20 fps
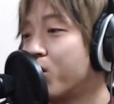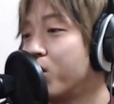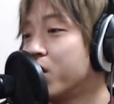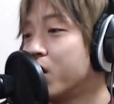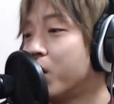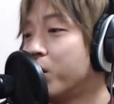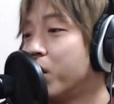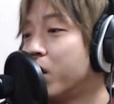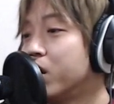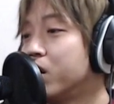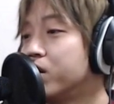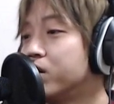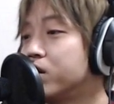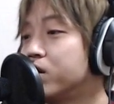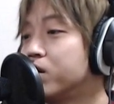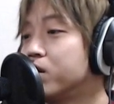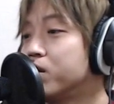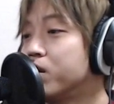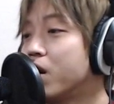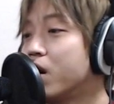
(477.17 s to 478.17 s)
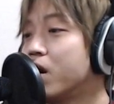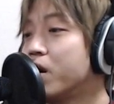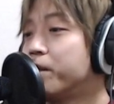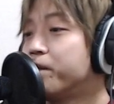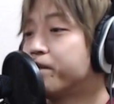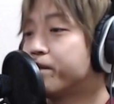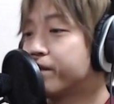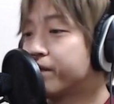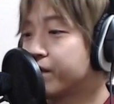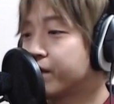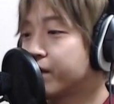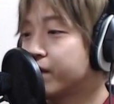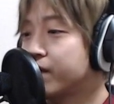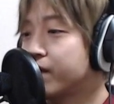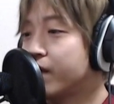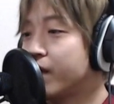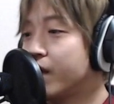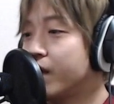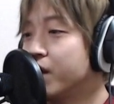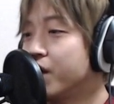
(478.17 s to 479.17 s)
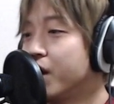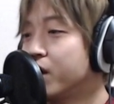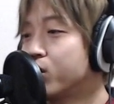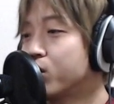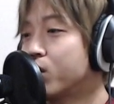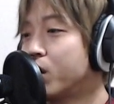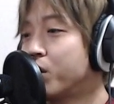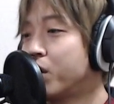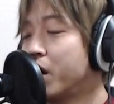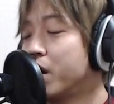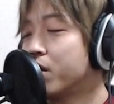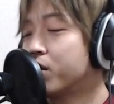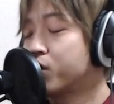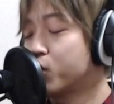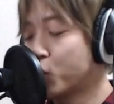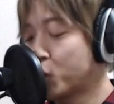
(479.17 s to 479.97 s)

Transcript: こいい名前なんですよねでちょっとあの早口